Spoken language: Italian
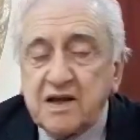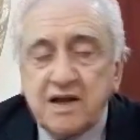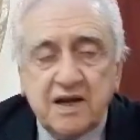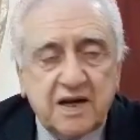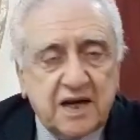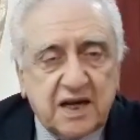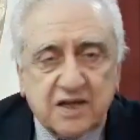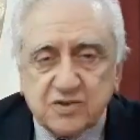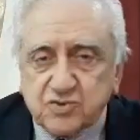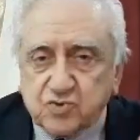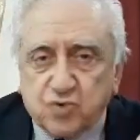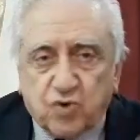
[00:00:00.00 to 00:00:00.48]

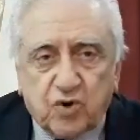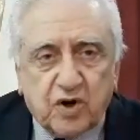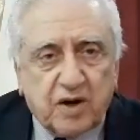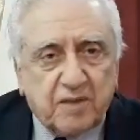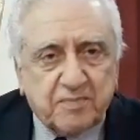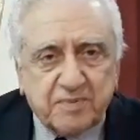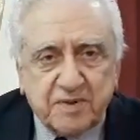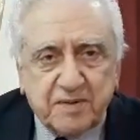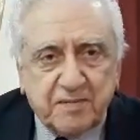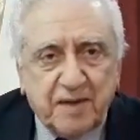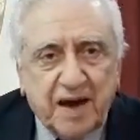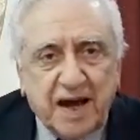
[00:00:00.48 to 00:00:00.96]
la
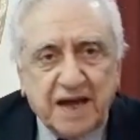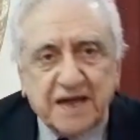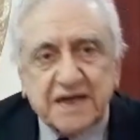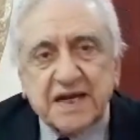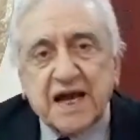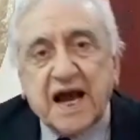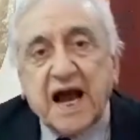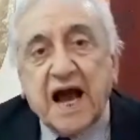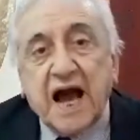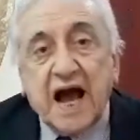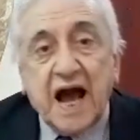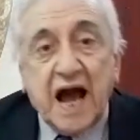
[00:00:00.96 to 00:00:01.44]
scuola
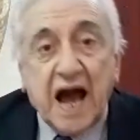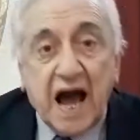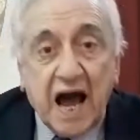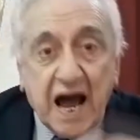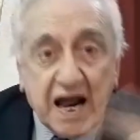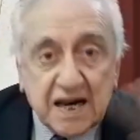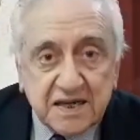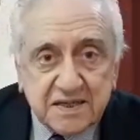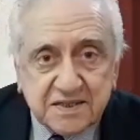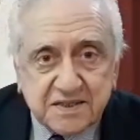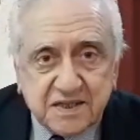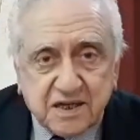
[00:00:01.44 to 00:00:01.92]
primaria
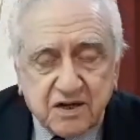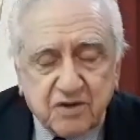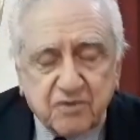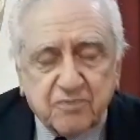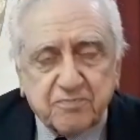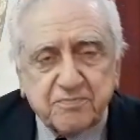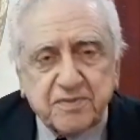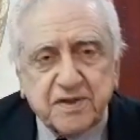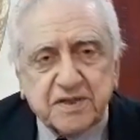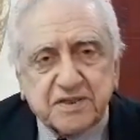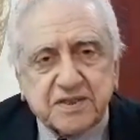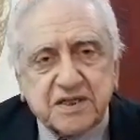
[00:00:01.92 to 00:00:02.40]
ha altri
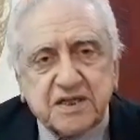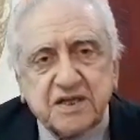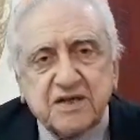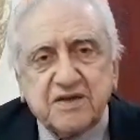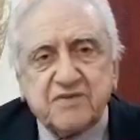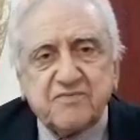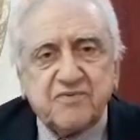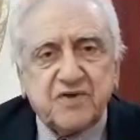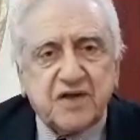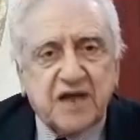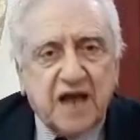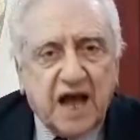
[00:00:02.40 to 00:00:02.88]

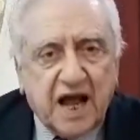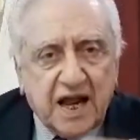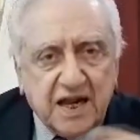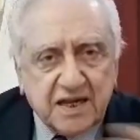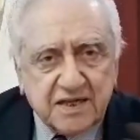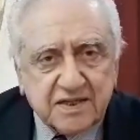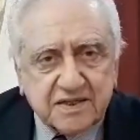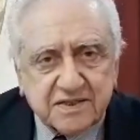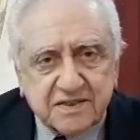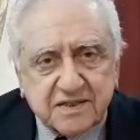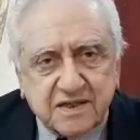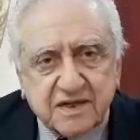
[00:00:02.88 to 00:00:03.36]
obiettivi,
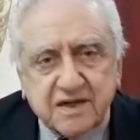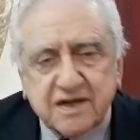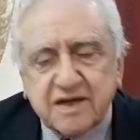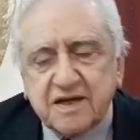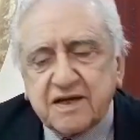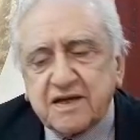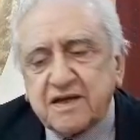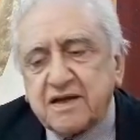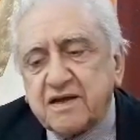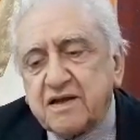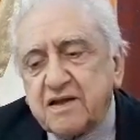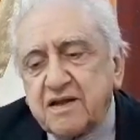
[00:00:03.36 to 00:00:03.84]

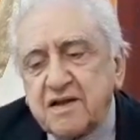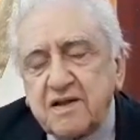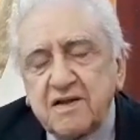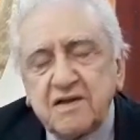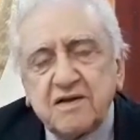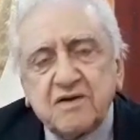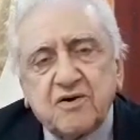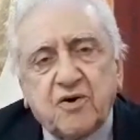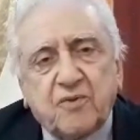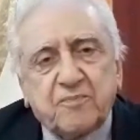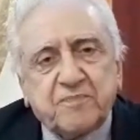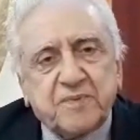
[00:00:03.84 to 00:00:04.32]
altre
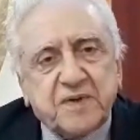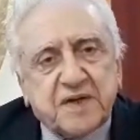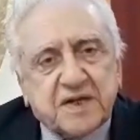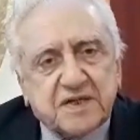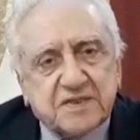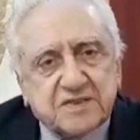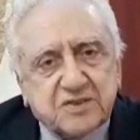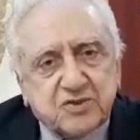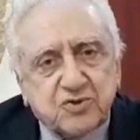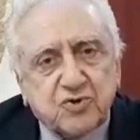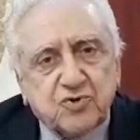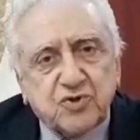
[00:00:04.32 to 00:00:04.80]

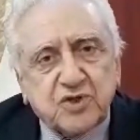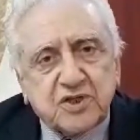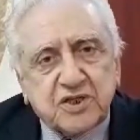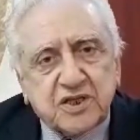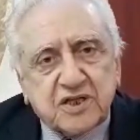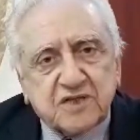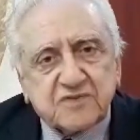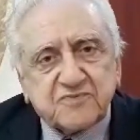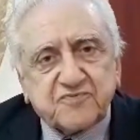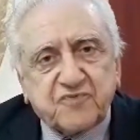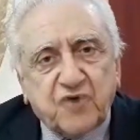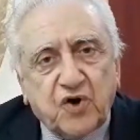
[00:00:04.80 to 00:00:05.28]
operazioni
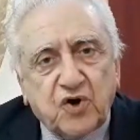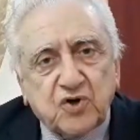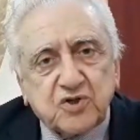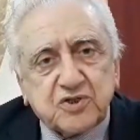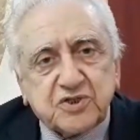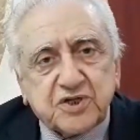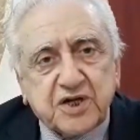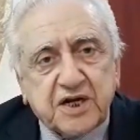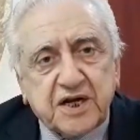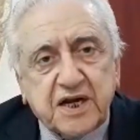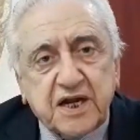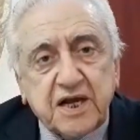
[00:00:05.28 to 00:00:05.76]
da
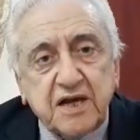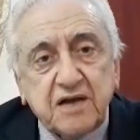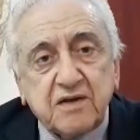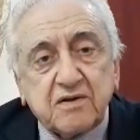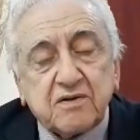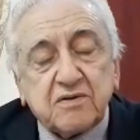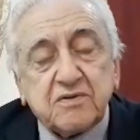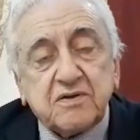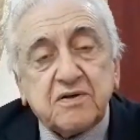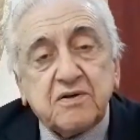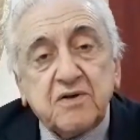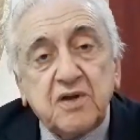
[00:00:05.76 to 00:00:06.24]

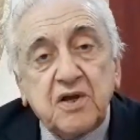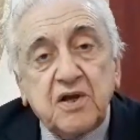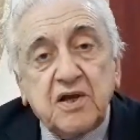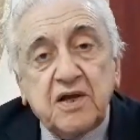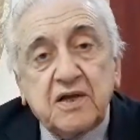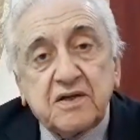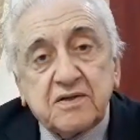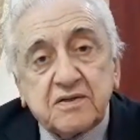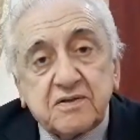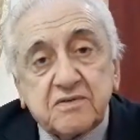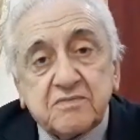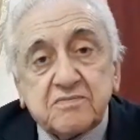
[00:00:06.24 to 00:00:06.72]
svolgere,
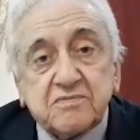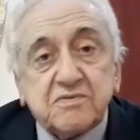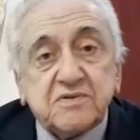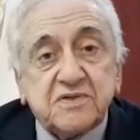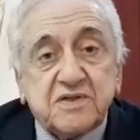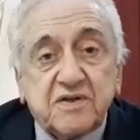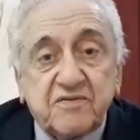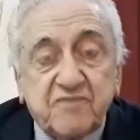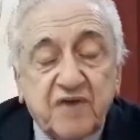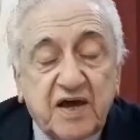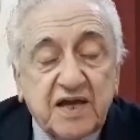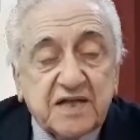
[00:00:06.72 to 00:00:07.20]

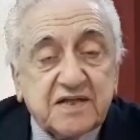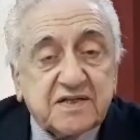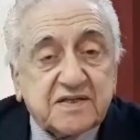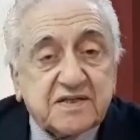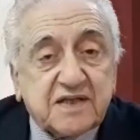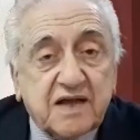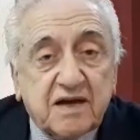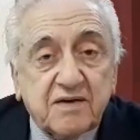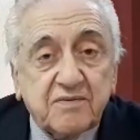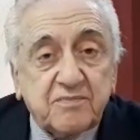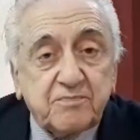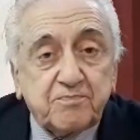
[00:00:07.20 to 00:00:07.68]

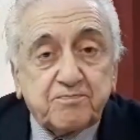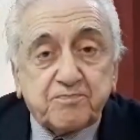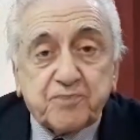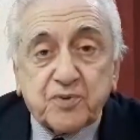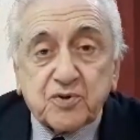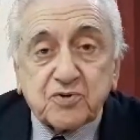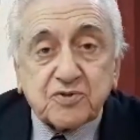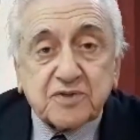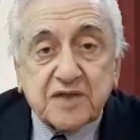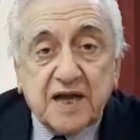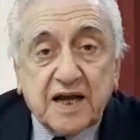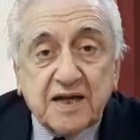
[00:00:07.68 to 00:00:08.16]
diventa
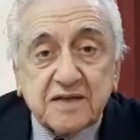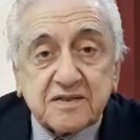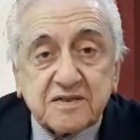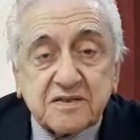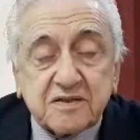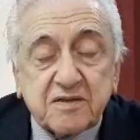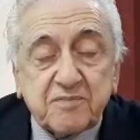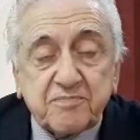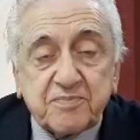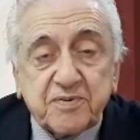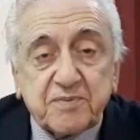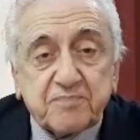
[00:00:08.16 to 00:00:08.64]

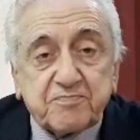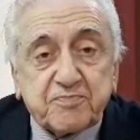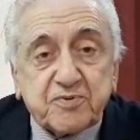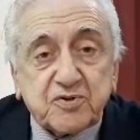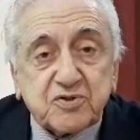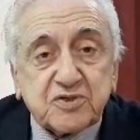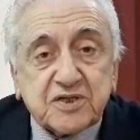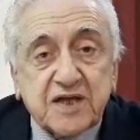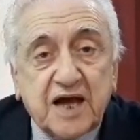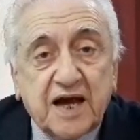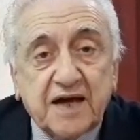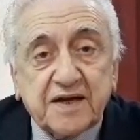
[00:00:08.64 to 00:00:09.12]
importante per
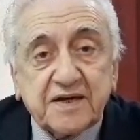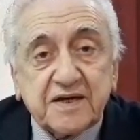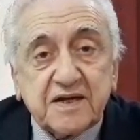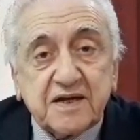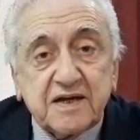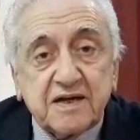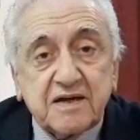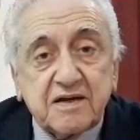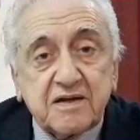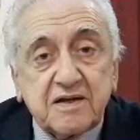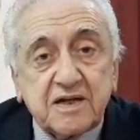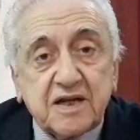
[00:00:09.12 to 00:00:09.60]

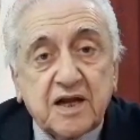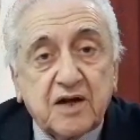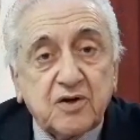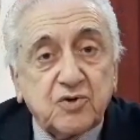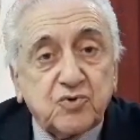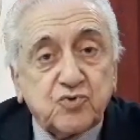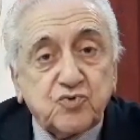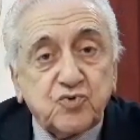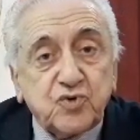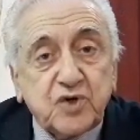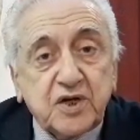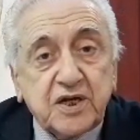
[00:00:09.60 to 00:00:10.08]
portare gli
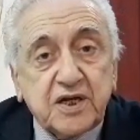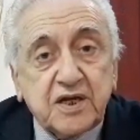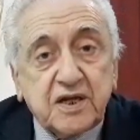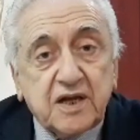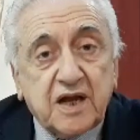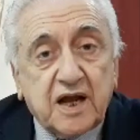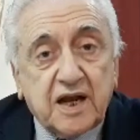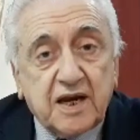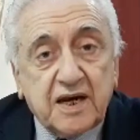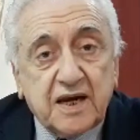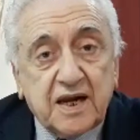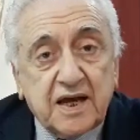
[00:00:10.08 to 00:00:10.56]
alunni
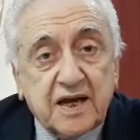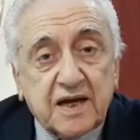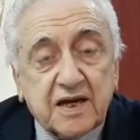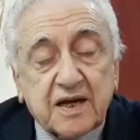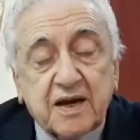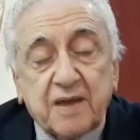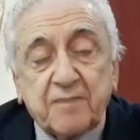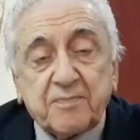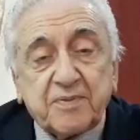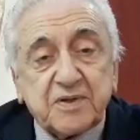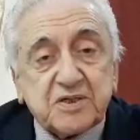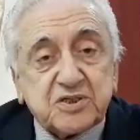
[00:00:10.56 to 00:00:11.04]
alla
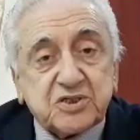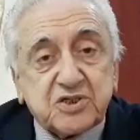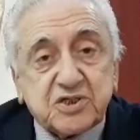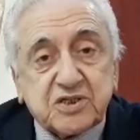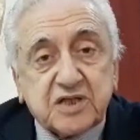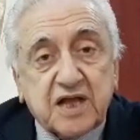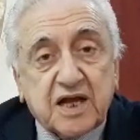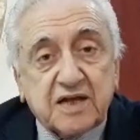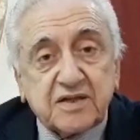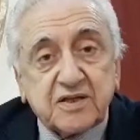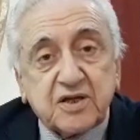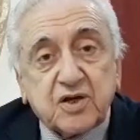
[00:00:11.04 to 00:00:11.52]

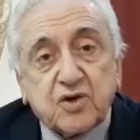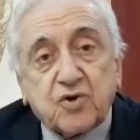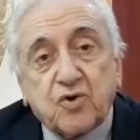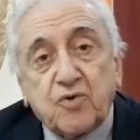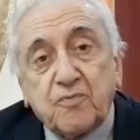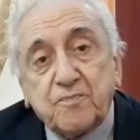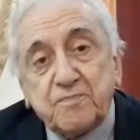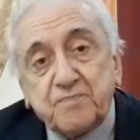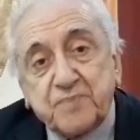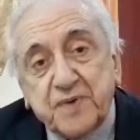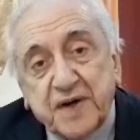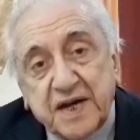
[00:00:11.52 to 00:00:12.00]
capacità di
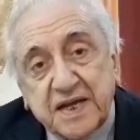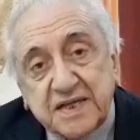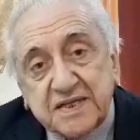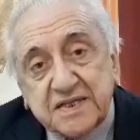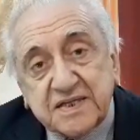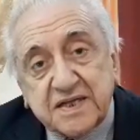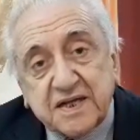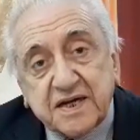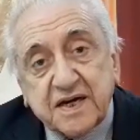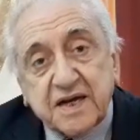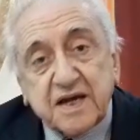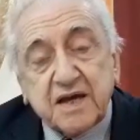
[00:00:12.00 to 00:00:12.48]

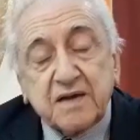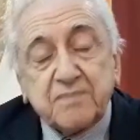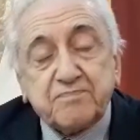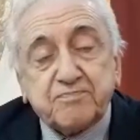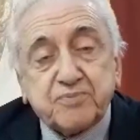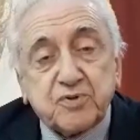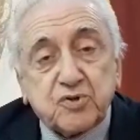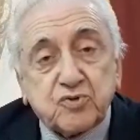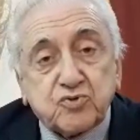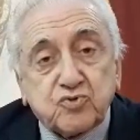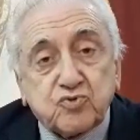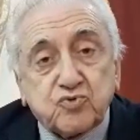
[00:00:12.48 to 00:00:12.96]
comprendere e
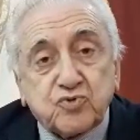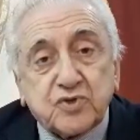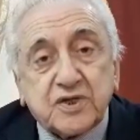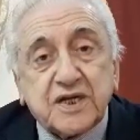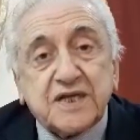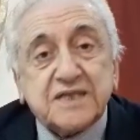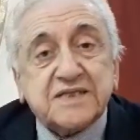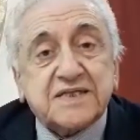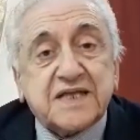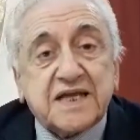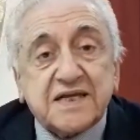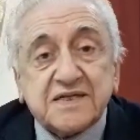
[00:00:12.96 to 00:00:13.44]

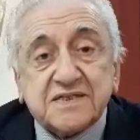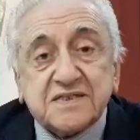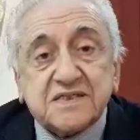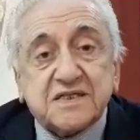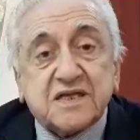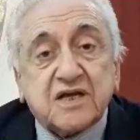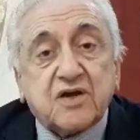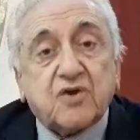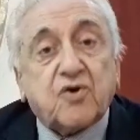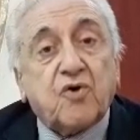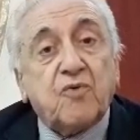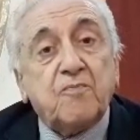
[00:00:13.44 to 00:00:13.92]
produrre
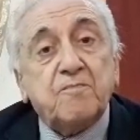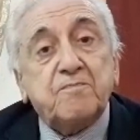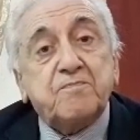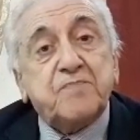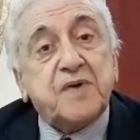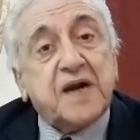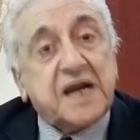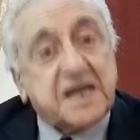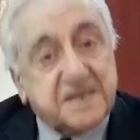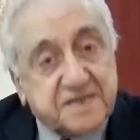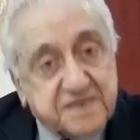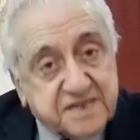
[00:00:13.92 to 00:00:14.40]
testi
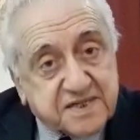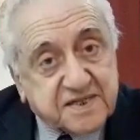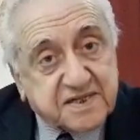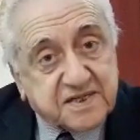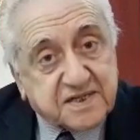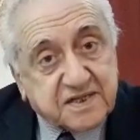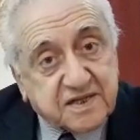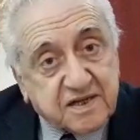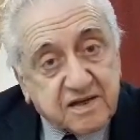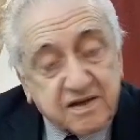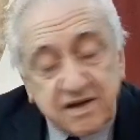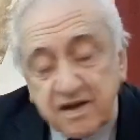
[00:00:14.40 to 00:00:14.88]

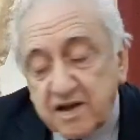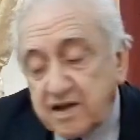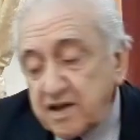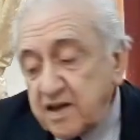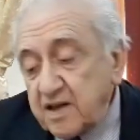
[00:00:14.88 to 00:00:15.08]
complessi.